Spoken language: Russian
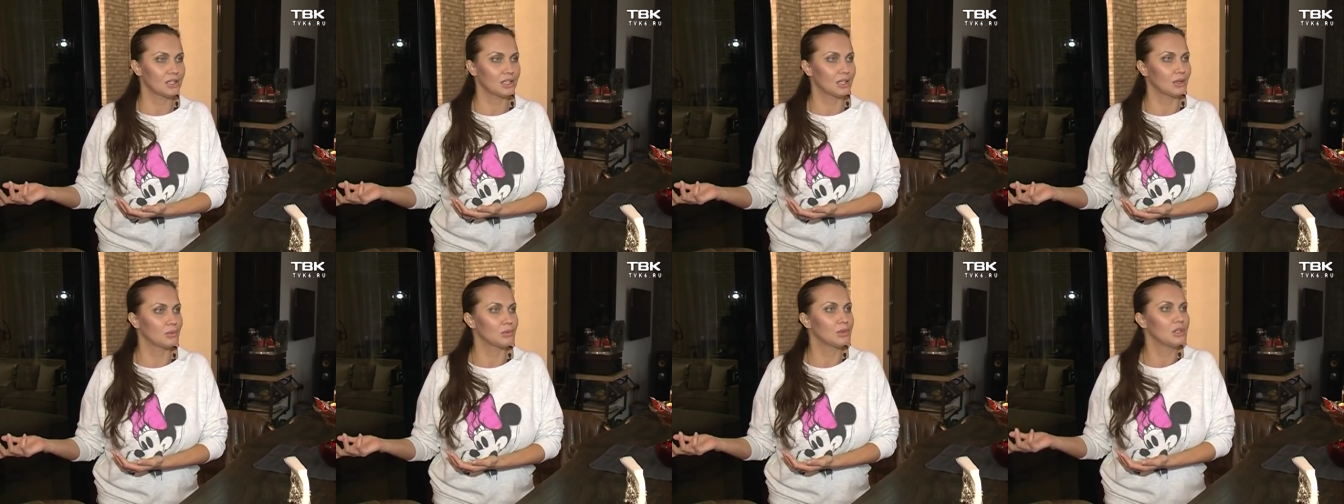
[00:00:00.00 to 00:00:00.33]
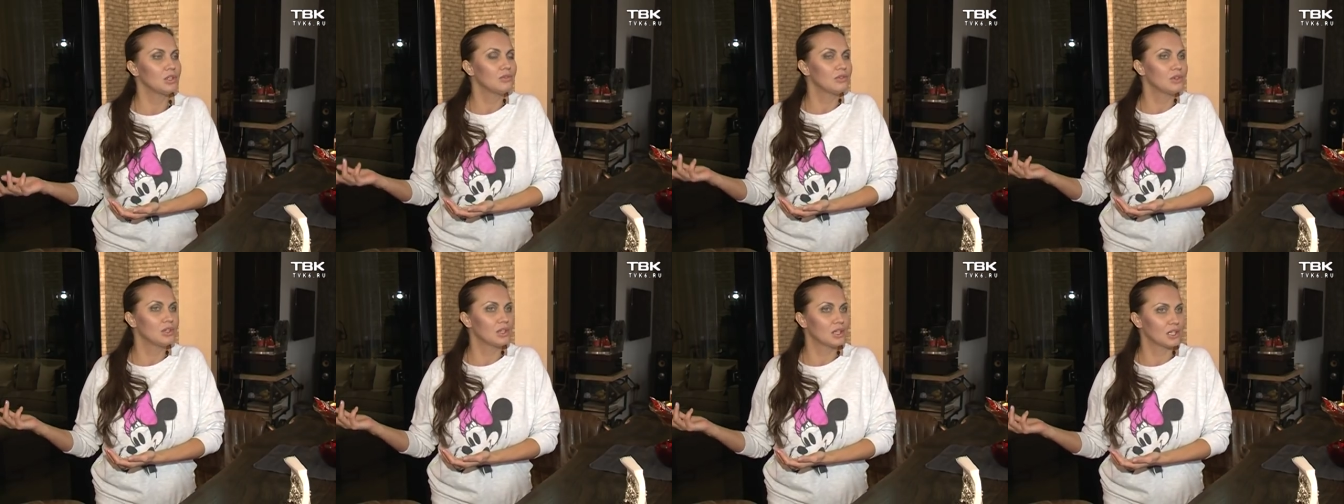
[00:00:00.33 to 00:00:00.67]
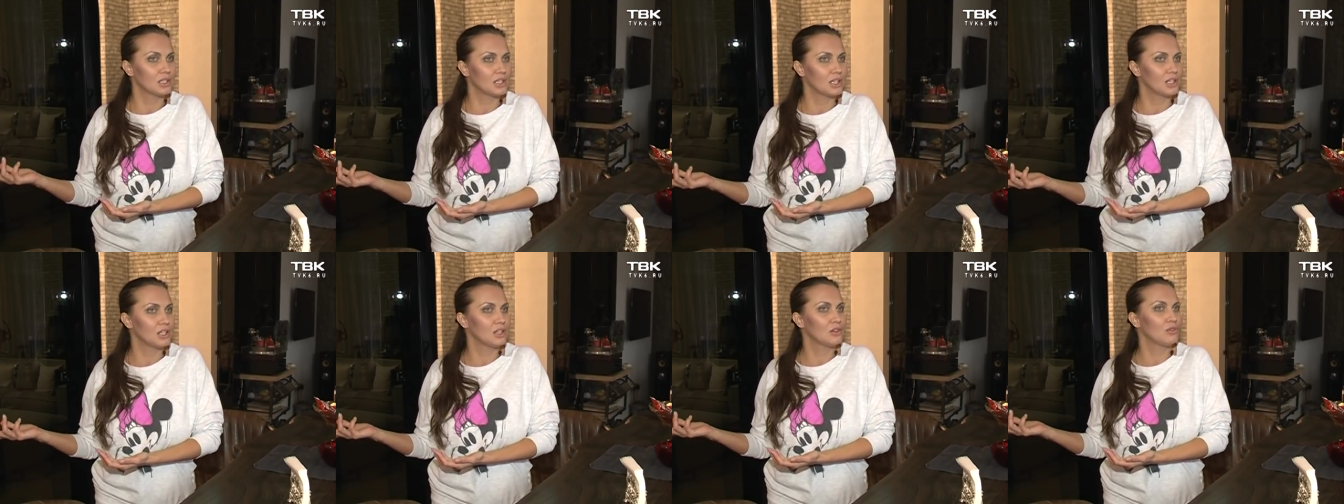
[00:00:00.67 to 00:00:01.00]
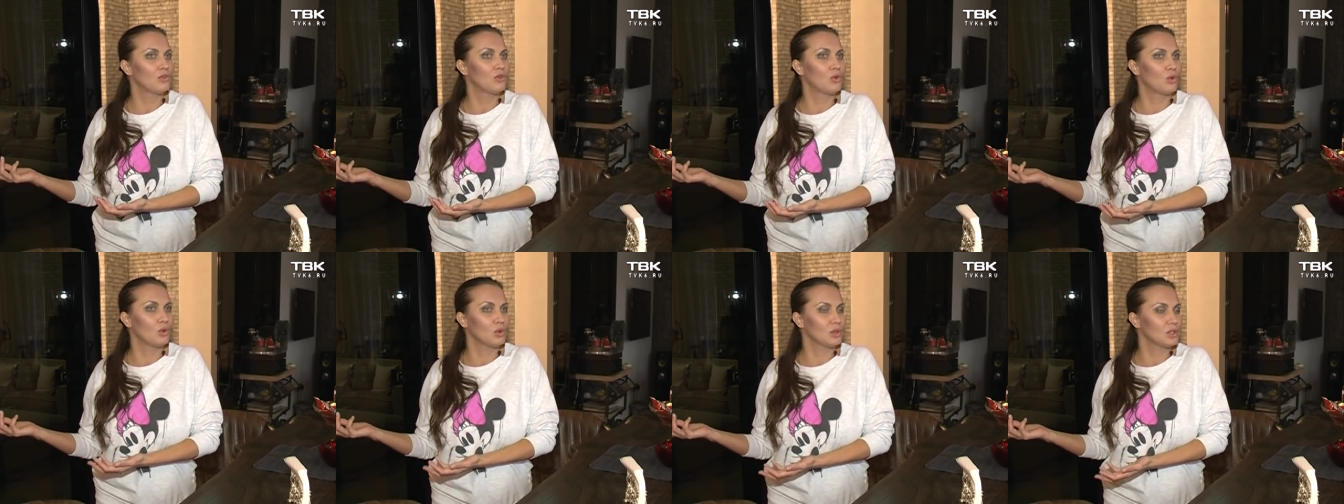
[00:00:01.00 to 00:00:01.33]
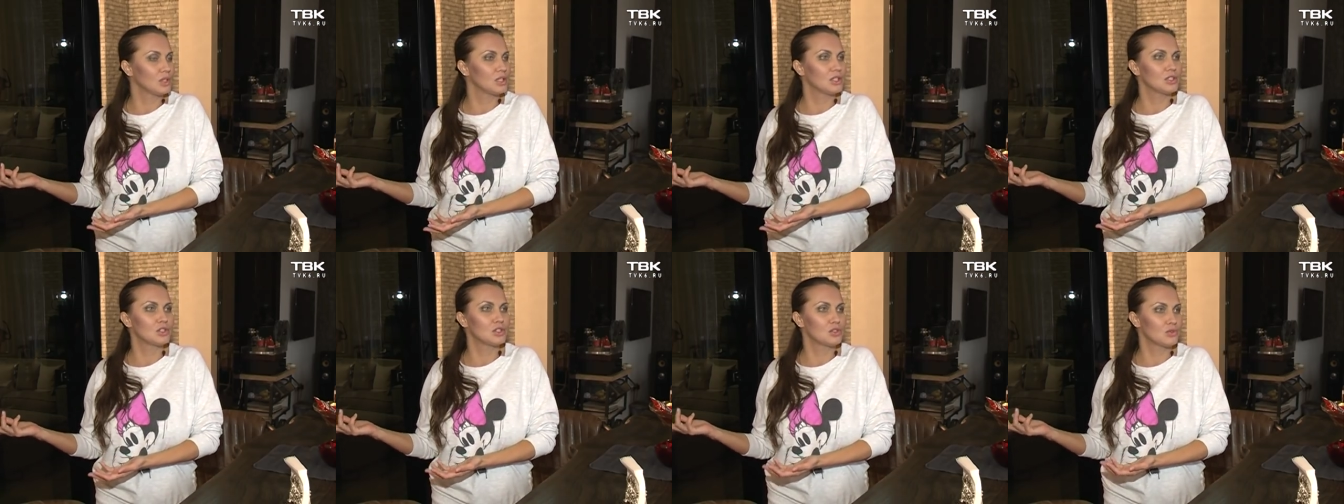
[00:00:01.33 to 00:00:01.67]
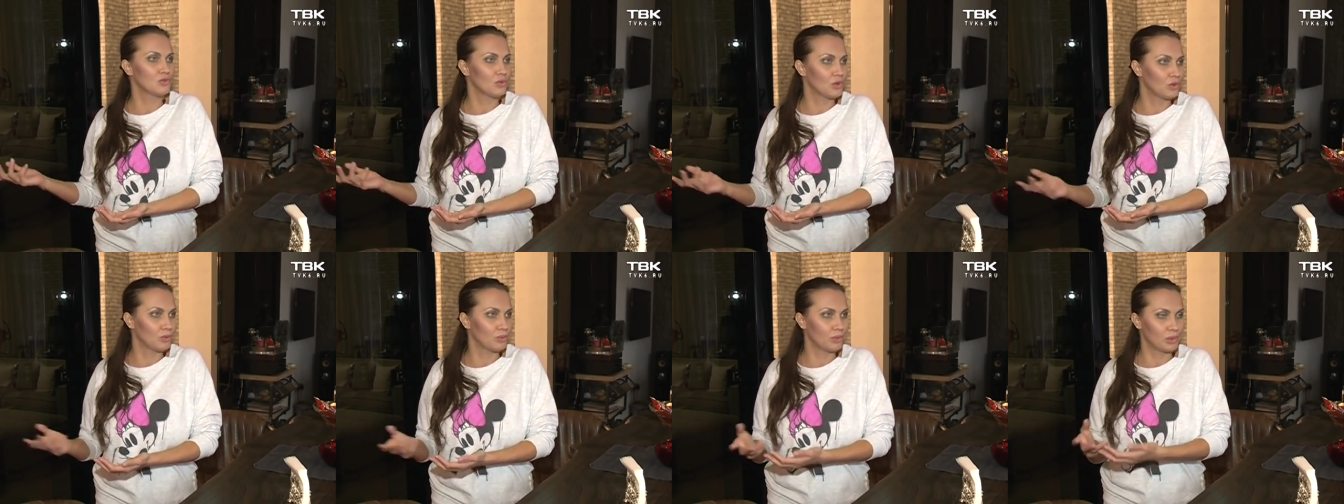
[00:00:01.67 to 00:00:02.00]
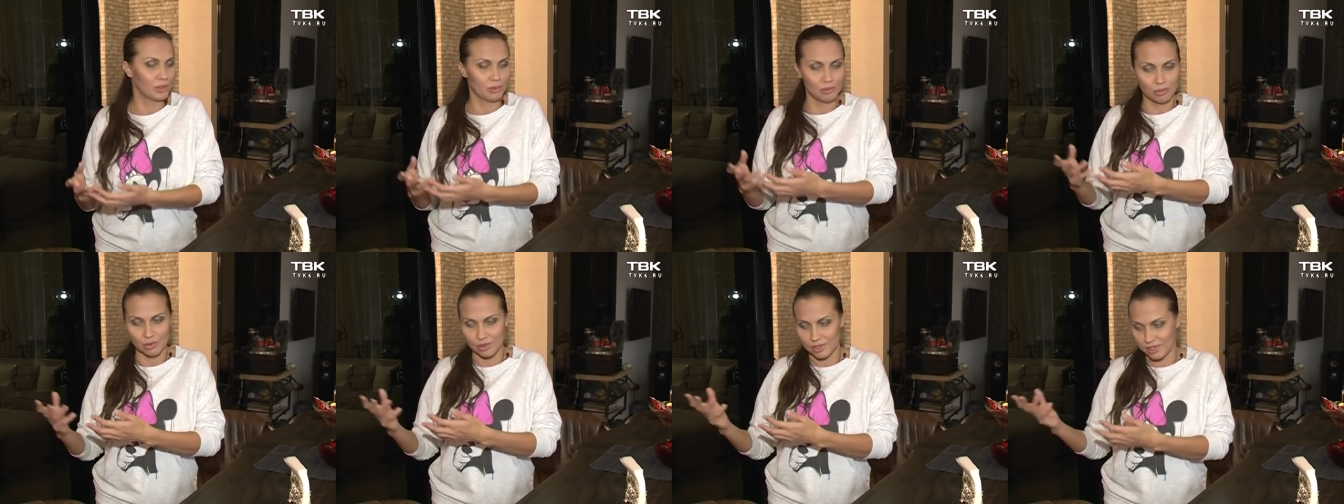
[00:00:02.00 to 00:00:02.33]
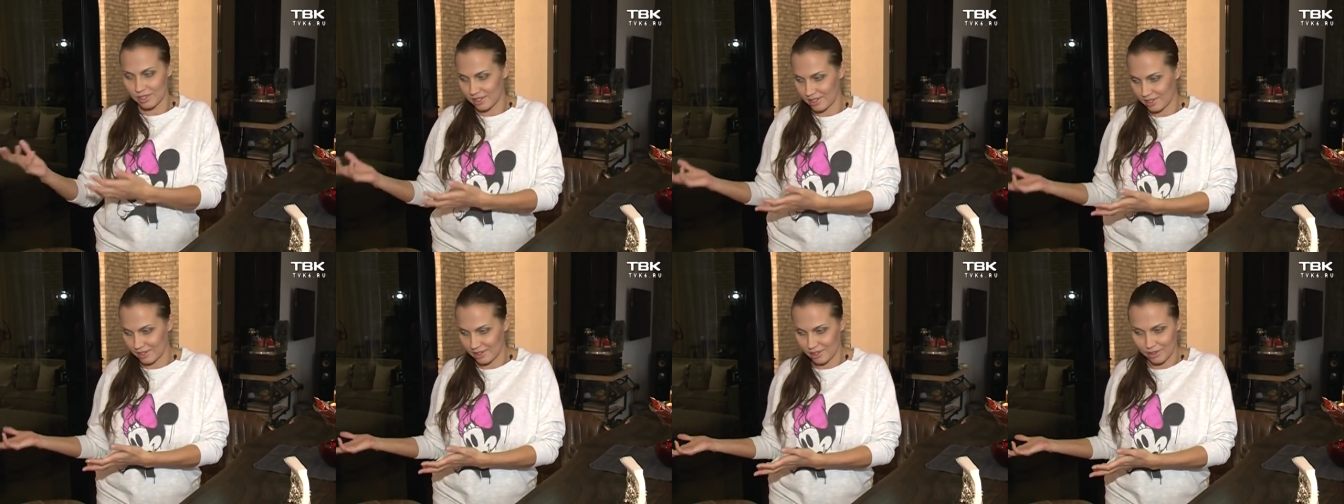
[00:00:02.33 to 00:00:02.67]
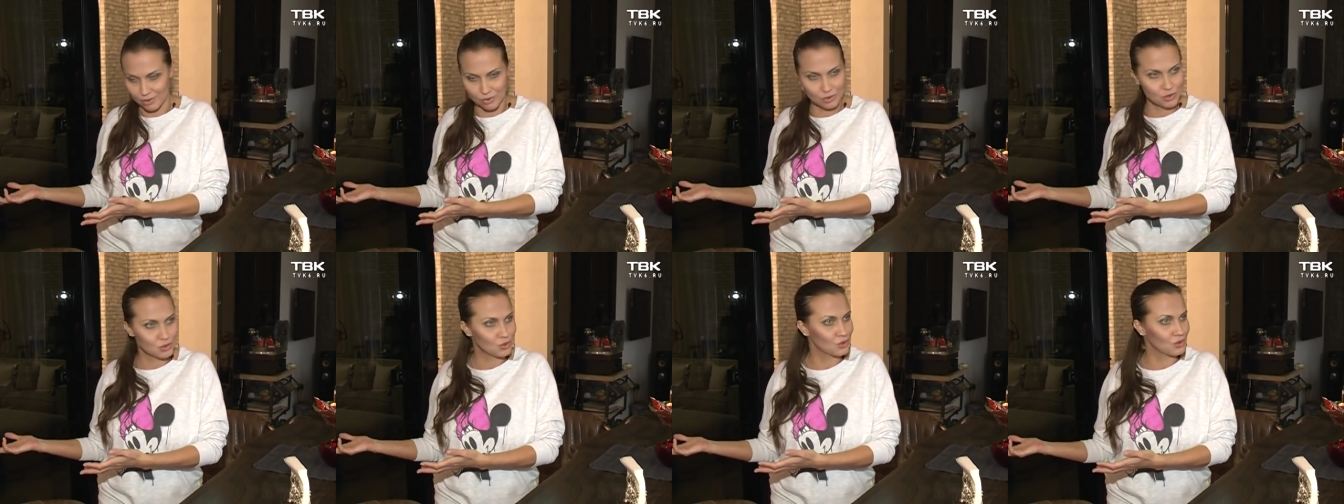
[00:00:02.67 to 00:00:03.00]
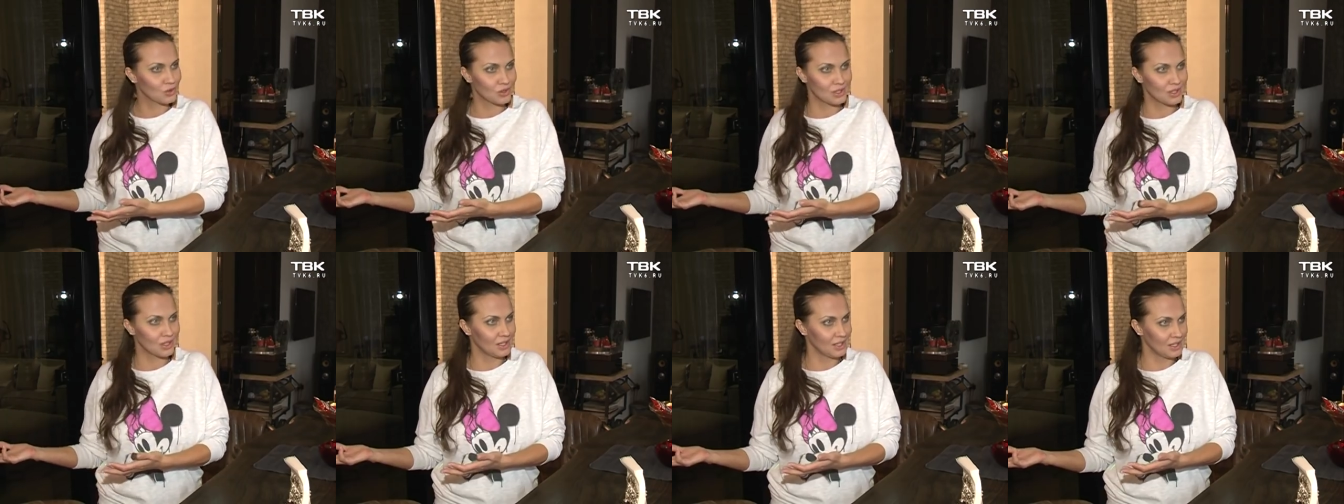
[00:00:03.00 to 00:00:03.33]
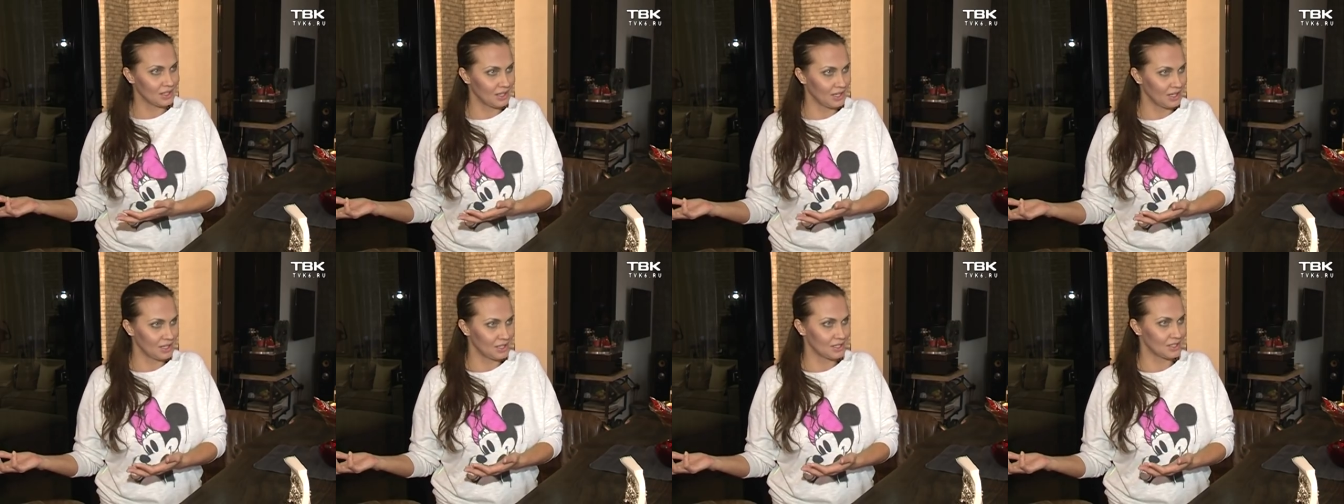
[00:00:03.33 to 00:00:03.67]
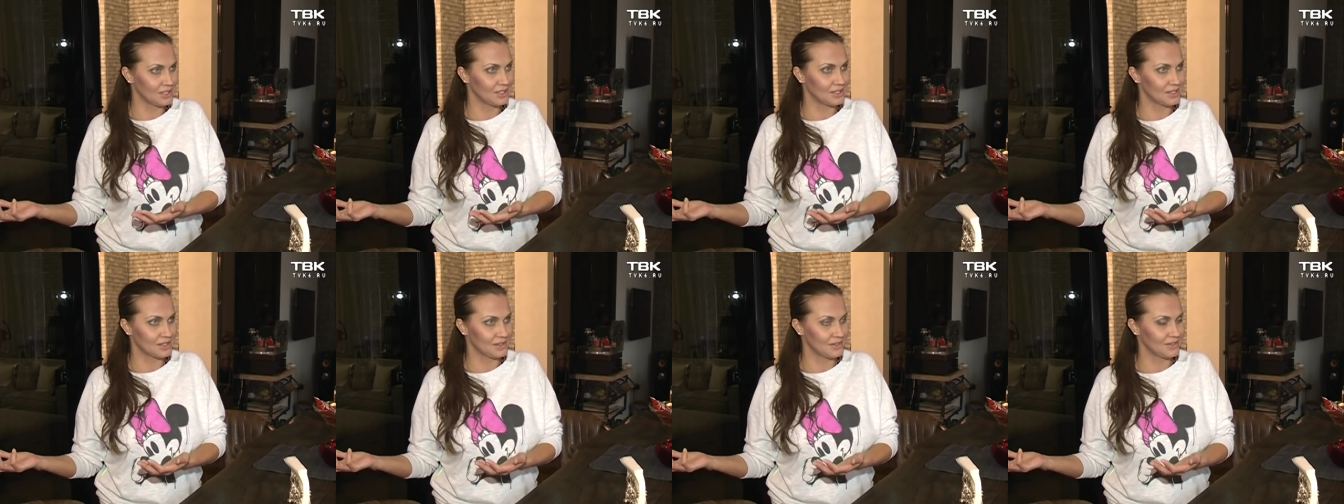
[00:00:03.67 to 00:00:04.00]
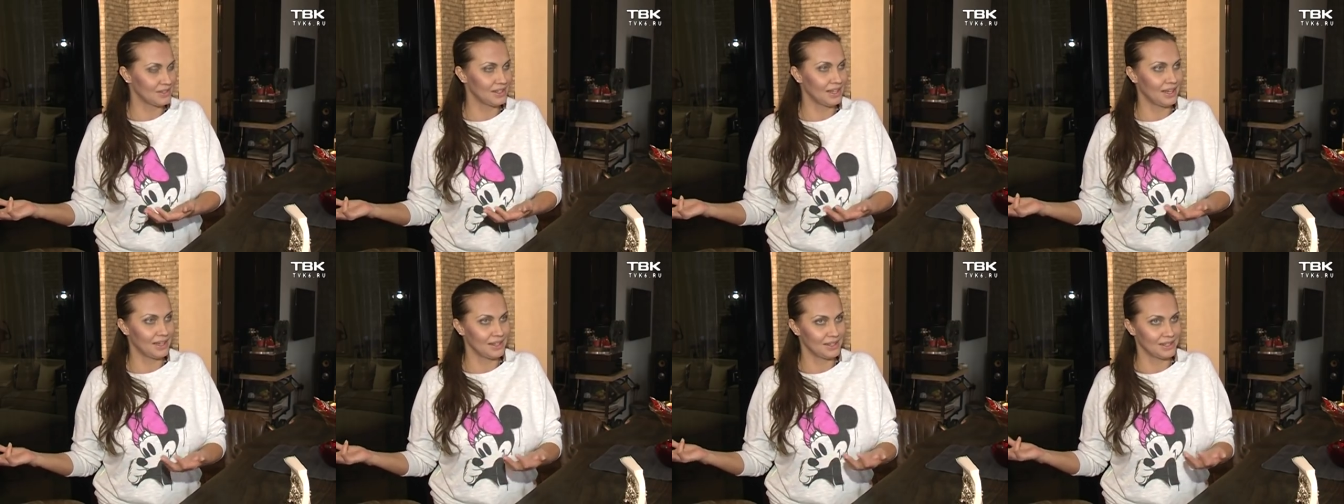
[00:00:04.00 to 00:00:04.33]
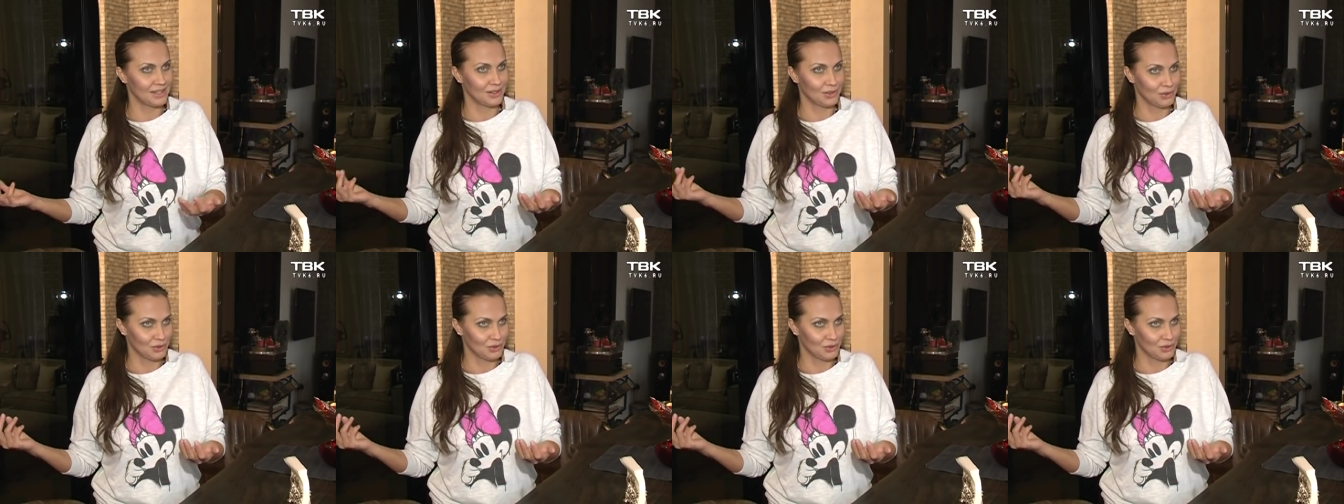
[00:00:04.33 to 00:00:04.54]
там ни выхода, ни входа, ничего. Пропустите девушку и, и дальше до свидания.